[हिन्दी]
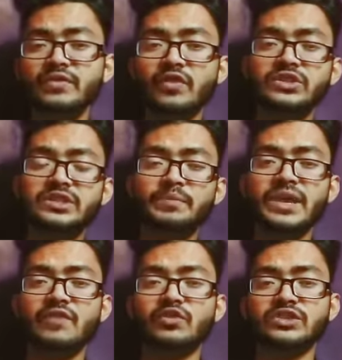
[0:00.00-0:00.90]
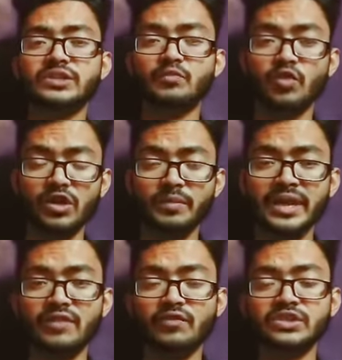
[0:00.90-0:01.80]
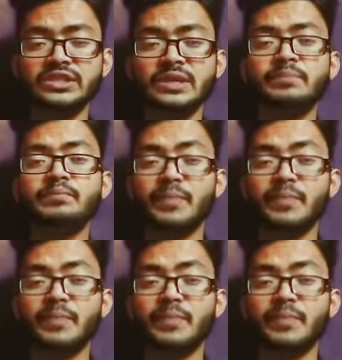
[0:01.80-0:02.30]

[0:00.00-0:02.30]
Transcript: व्हाट्सअप में या व्हाट्सअप गोल्ड में या व्हाट्सअप